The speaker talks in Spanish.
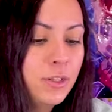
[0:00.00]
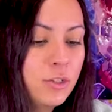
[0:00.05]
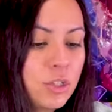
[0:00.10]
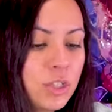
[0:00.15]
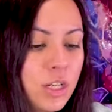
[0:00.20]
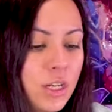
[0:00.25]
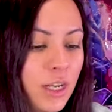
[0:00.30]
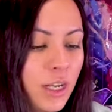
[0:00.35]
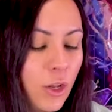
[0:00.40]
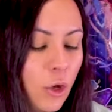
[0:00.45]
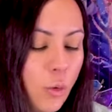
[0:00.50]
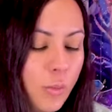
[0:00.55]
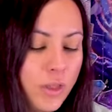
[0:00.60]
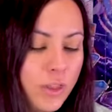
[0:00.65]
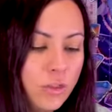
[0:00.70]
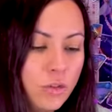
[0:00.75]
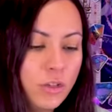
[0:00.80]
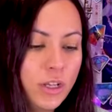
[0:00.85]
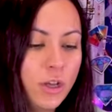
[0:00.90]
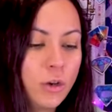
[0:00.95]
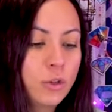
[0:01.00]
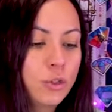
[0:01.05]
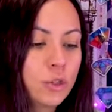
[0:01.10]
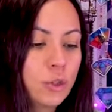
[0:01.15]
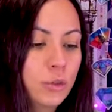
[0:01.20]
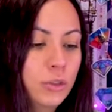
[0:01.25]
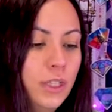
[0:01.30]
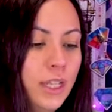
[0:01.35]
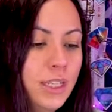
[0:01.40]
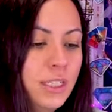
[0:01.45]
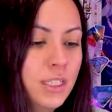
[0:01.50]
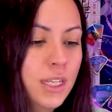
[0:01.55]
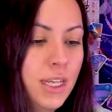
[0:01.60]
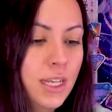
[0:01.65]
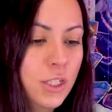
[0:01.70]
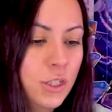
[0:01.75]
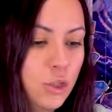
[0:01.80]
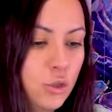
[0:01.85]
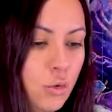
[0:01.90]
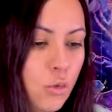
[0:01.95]
os recomiendo que consultéis
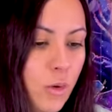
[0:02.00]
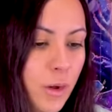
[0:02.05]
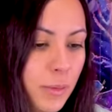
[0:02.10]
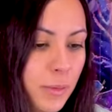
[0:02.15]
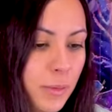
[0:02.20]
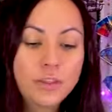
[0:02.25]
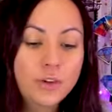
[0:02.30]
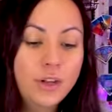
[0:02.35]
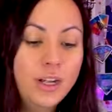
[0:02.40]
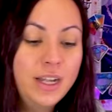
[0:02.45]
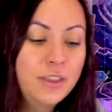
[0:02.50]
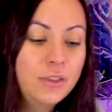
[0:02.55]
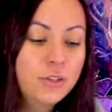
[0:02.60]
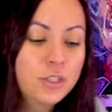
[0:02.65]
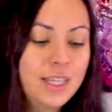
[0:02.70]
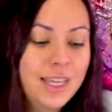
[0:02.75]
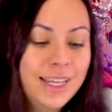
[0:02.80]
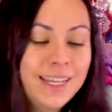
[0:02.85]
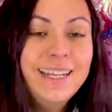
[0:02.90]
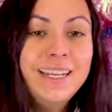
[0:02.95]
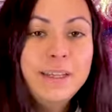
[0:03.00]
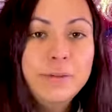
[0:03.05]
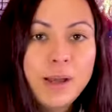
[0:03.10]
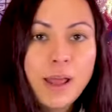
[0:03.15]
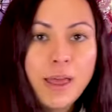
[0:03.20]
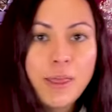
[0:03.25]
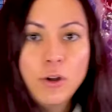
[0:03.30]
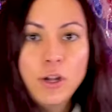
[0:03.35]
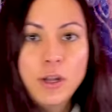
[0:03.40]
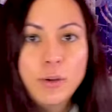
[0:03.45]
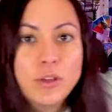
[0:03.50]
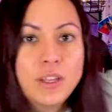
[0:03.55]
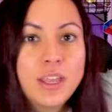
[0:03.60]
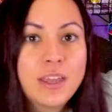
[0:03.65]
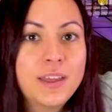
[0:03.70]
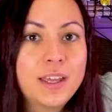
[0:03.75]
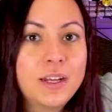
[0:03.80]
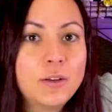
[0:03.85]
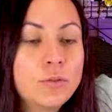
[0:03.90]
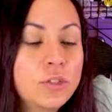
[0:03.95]
en su web. El lienzo está equilibrado, le voy a
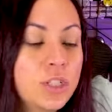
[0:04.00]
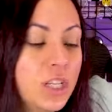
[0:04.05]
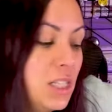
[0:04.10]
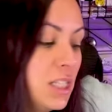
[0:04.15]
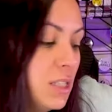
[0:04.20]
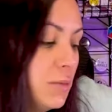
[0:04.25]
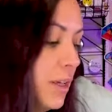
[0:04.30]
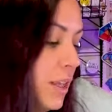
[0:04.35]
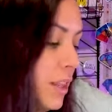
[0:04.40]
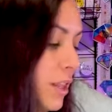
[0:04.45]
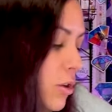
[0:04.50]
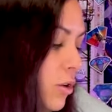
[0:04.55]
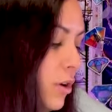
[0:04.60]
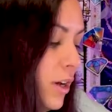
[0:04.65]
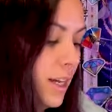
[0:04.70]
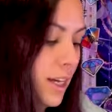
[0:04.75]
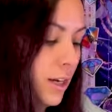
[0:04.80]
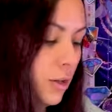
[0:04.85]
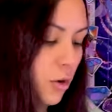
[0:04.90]
dar un 6,5 en el